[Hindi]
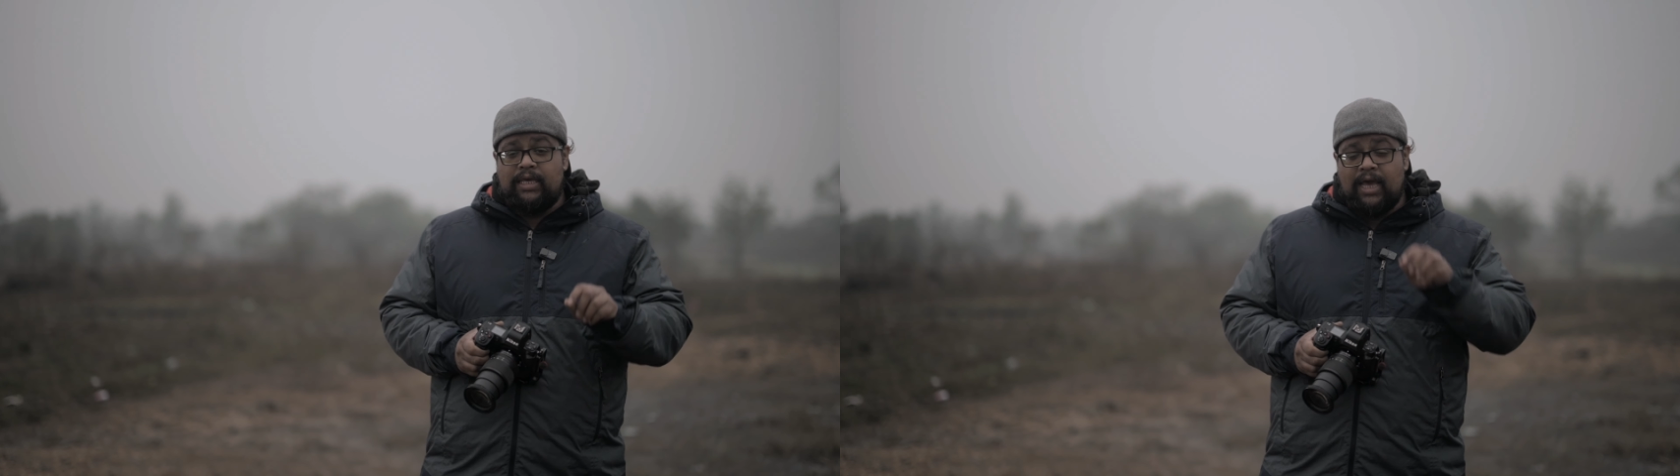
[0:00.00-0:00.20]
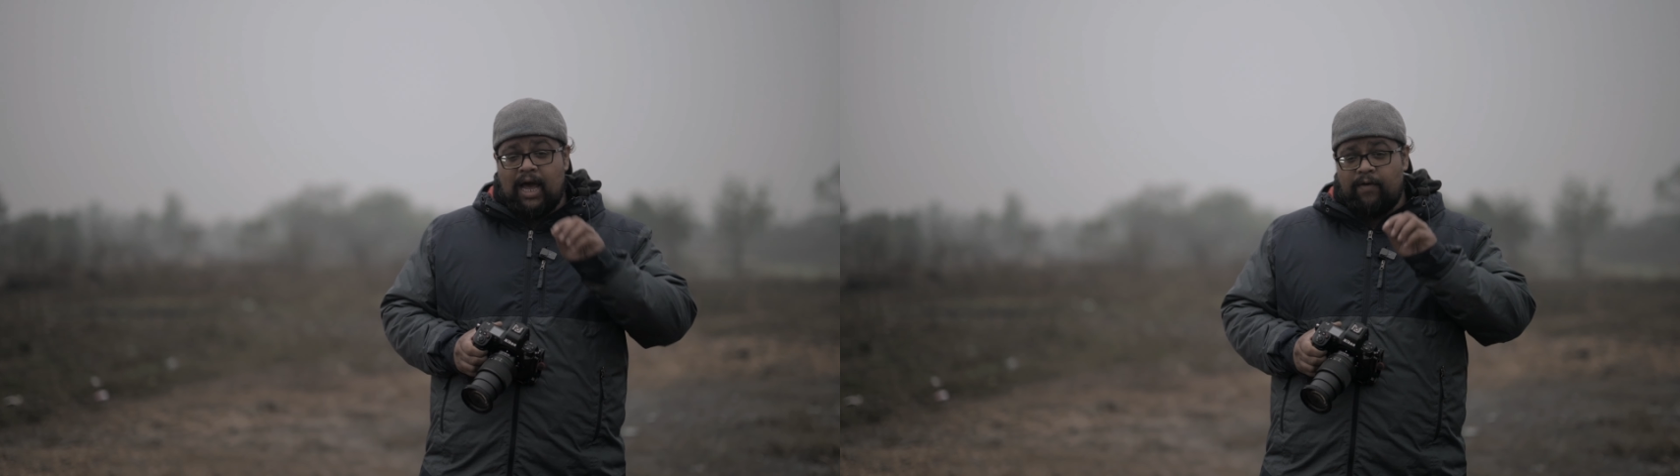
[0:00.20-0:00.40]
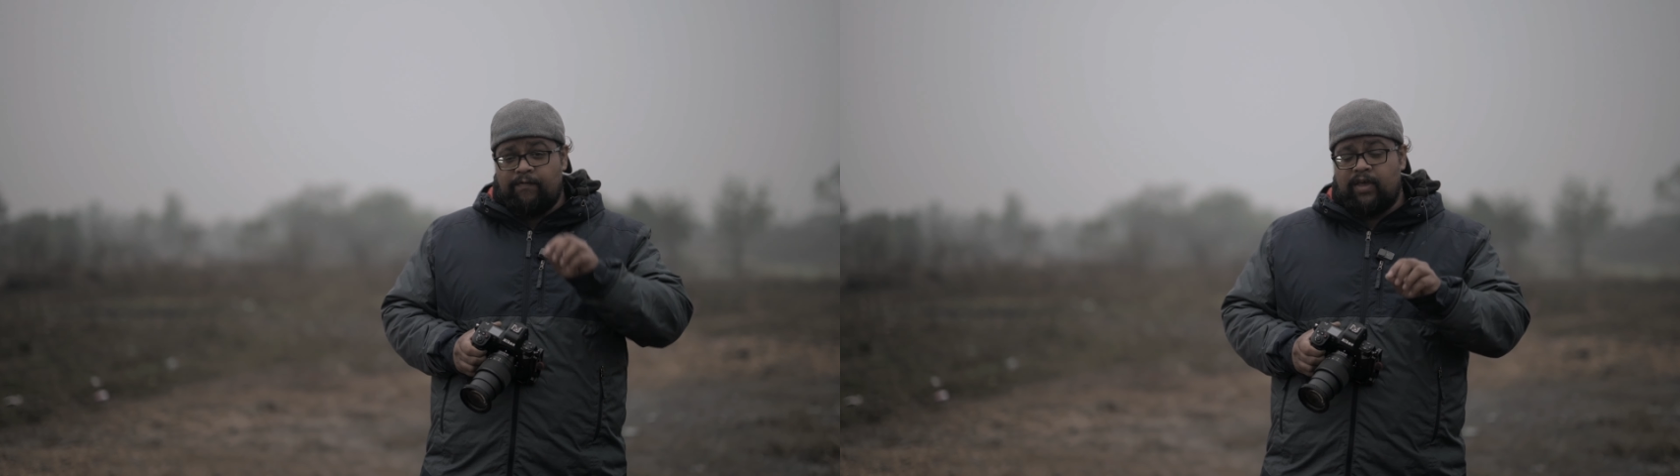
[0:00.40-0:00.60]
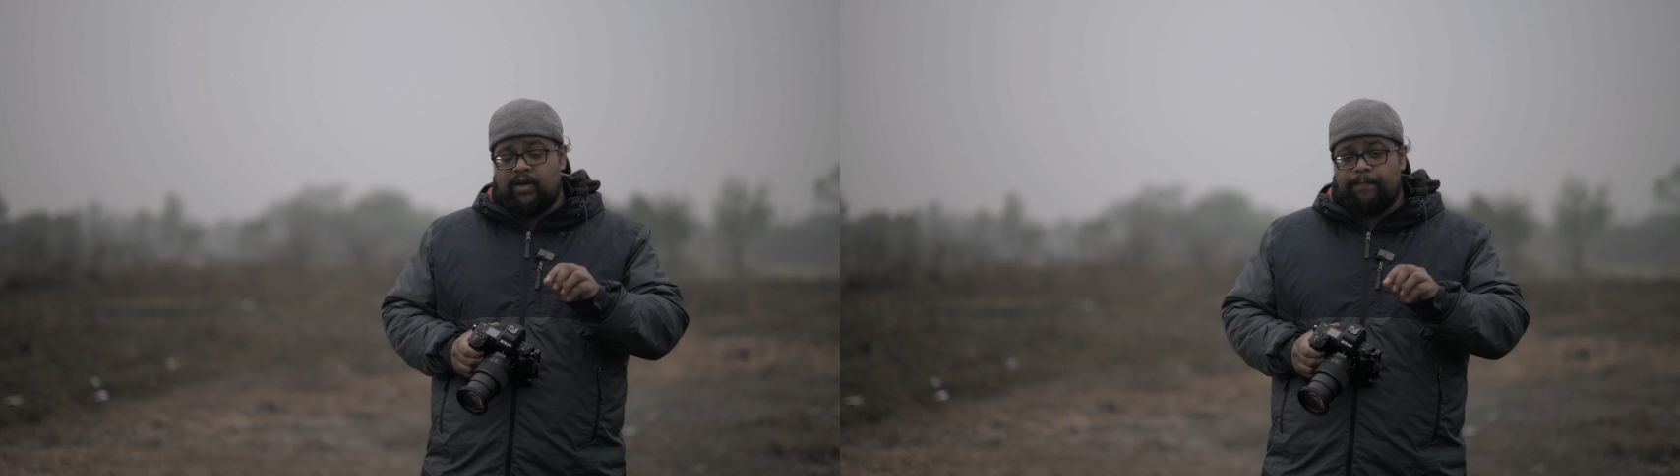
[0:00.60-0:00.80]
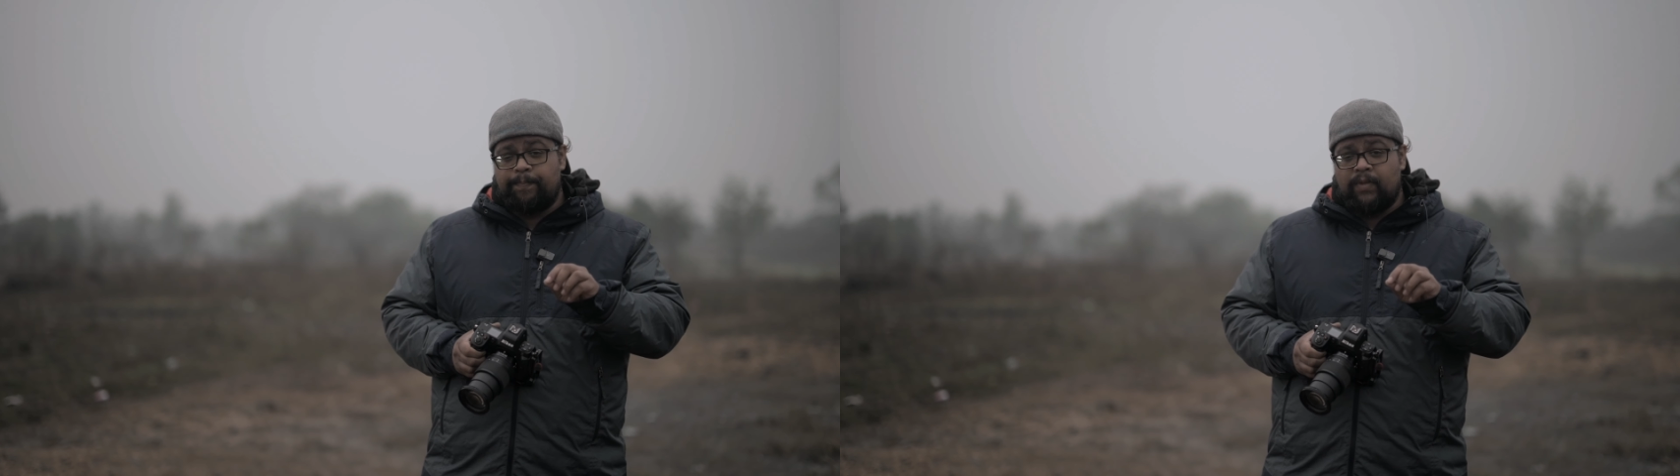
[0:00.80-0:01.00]
या फिर
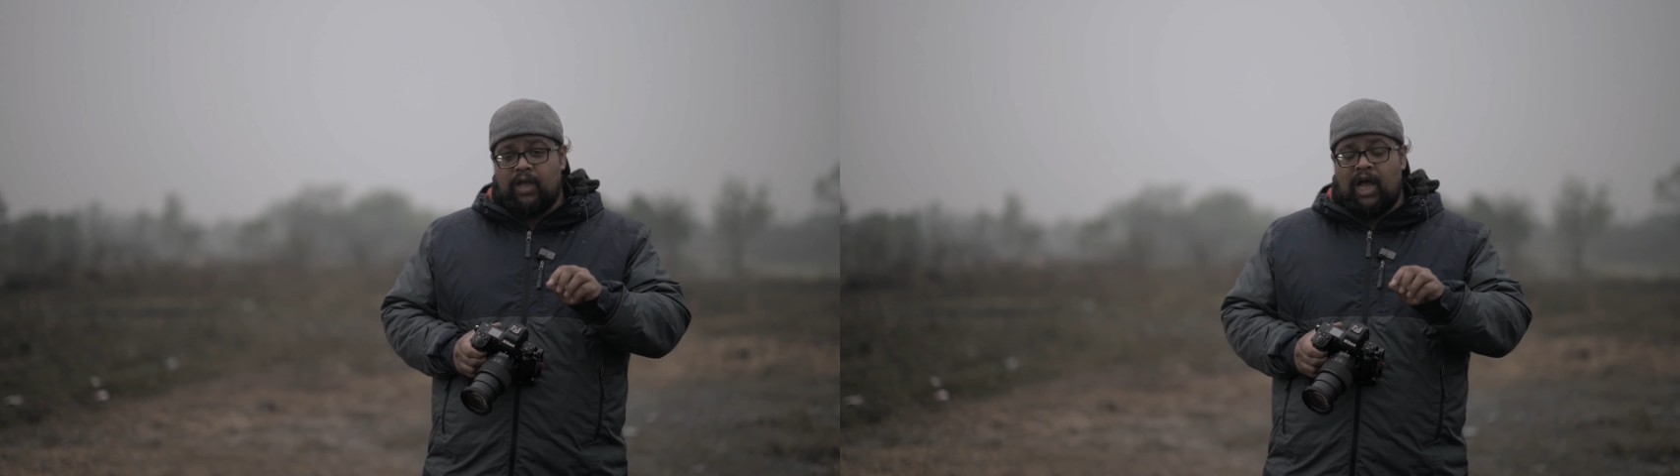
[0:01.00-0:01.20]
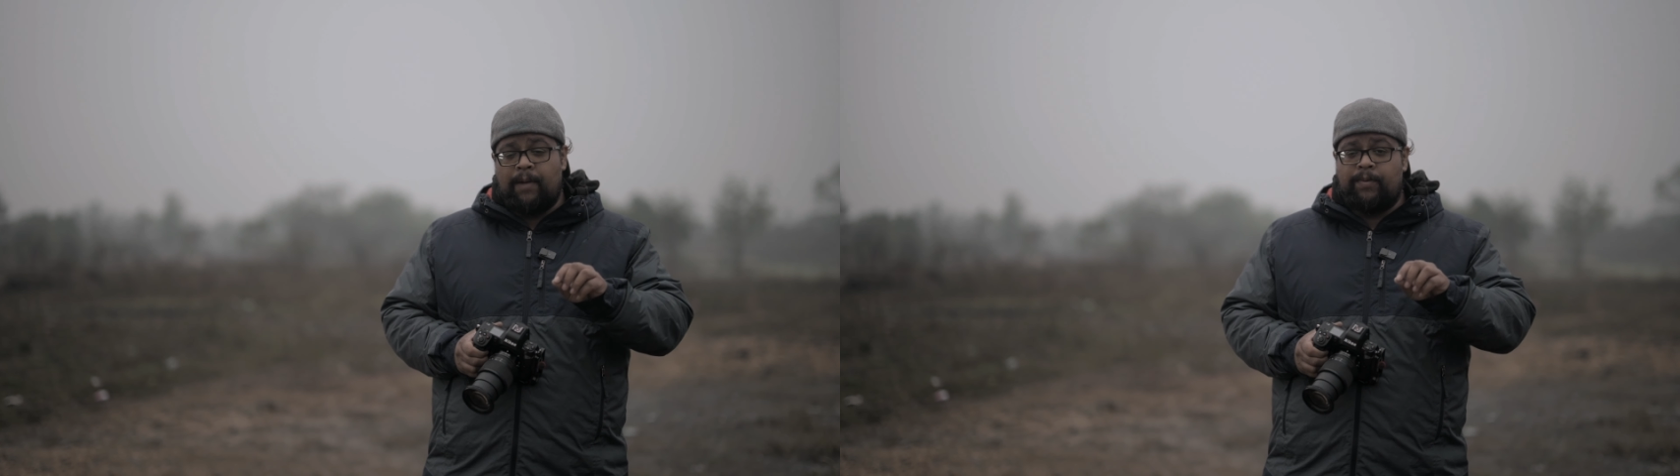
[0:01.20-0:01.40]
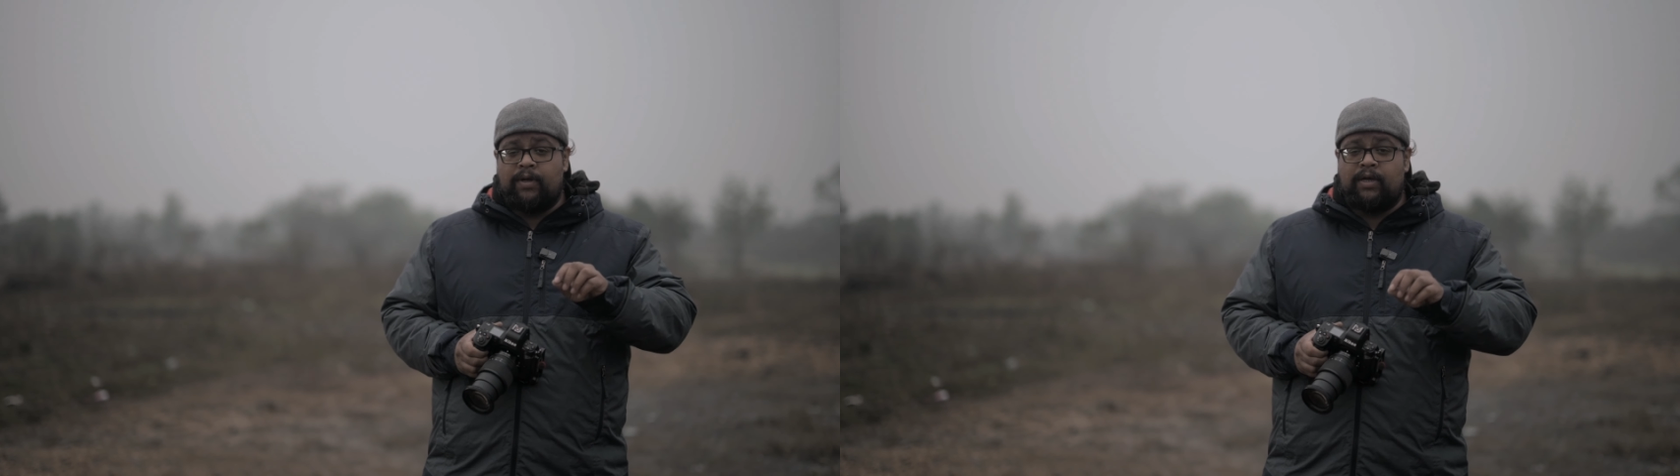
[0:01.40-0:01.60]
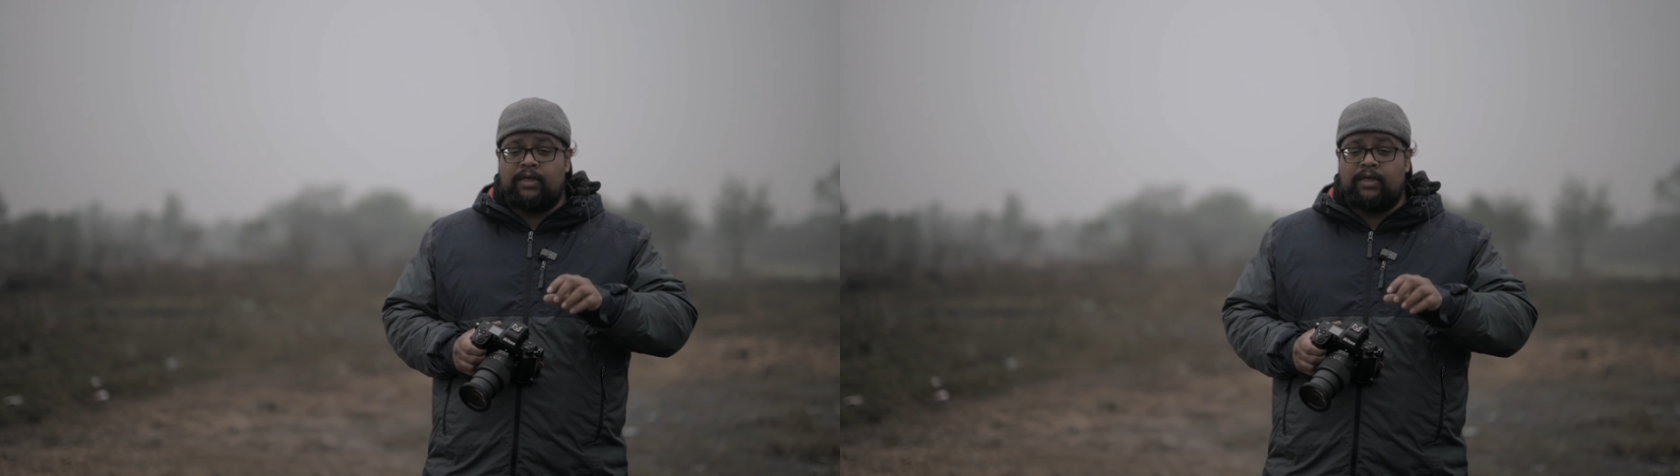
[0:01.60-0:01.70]
आप